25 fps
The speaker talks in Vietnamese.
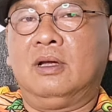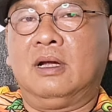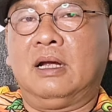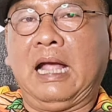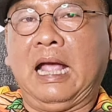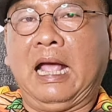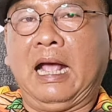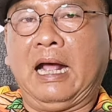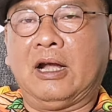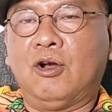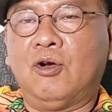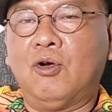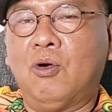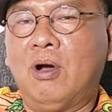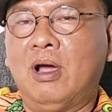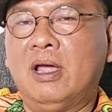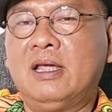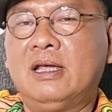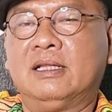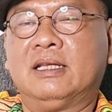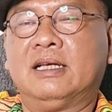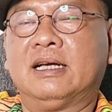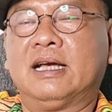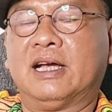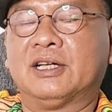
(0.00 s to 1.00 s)
Càng
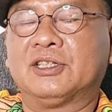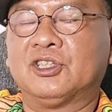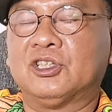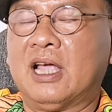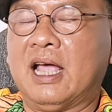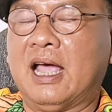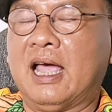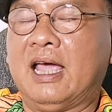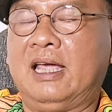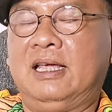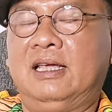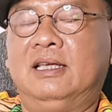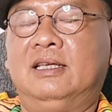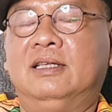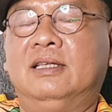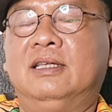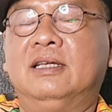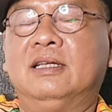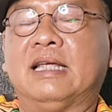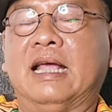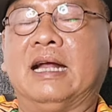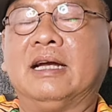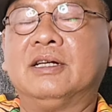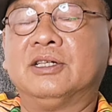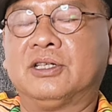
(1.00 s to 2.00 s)
nói thì càng sai, chứ
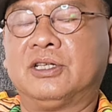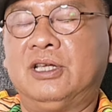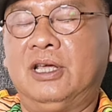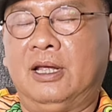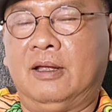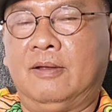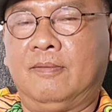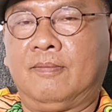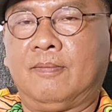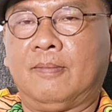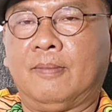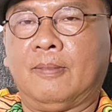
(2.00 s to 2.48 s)
chẳng được gì.